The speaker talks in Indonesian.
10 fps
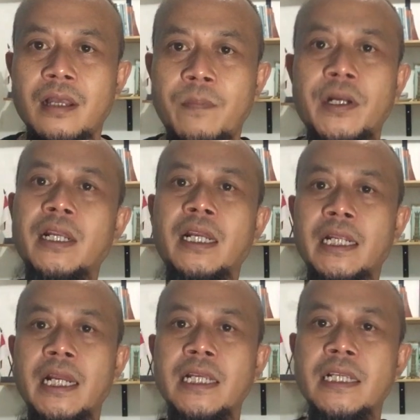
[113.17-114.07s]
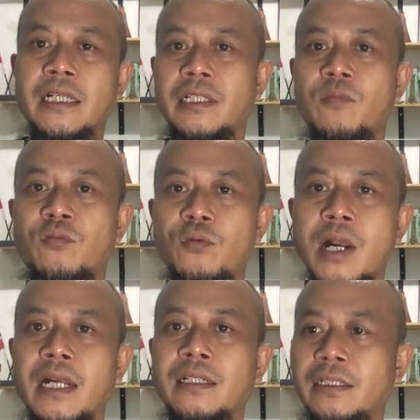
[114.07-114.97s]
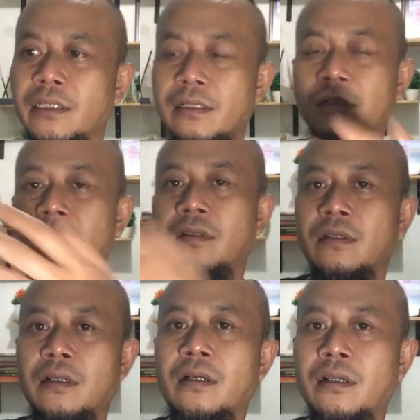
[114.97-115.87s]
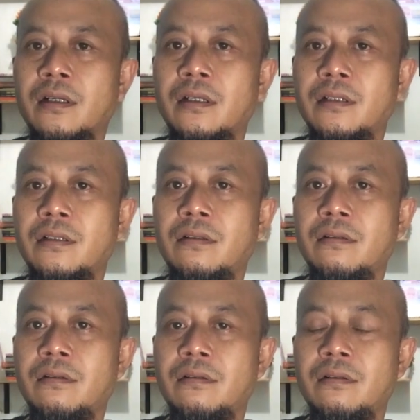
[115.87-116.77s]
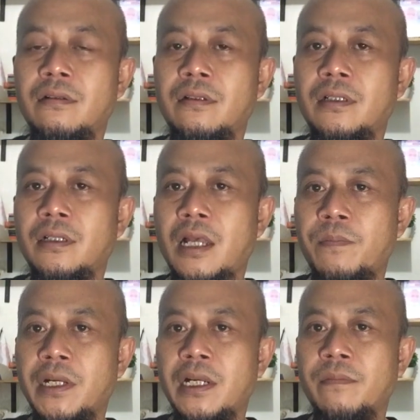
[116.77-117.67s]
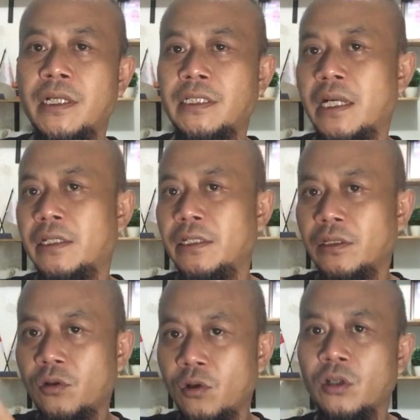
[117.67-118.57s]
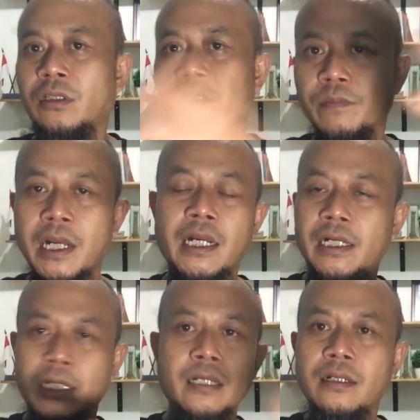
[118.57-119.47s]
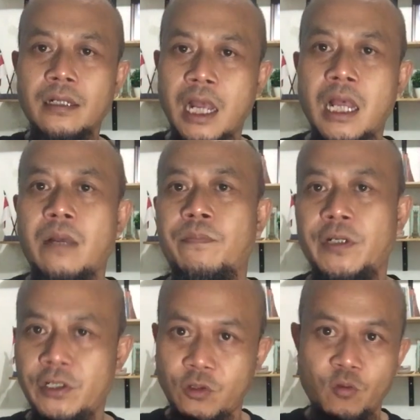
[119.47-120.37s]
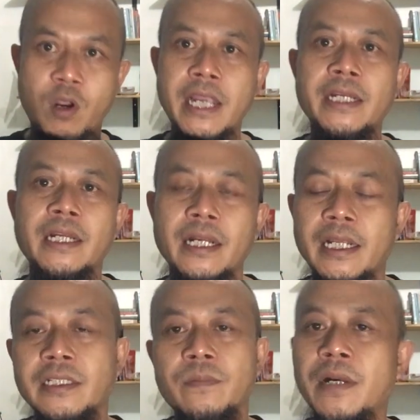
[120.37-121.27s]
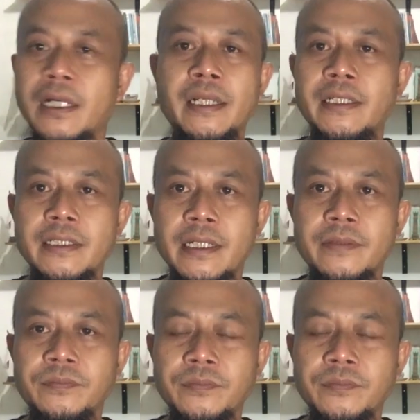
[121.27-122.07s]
Apa dengan enaknya kita buang di uh, apa namanya di got di mana dan ah, di sungai dan lain sebagainya.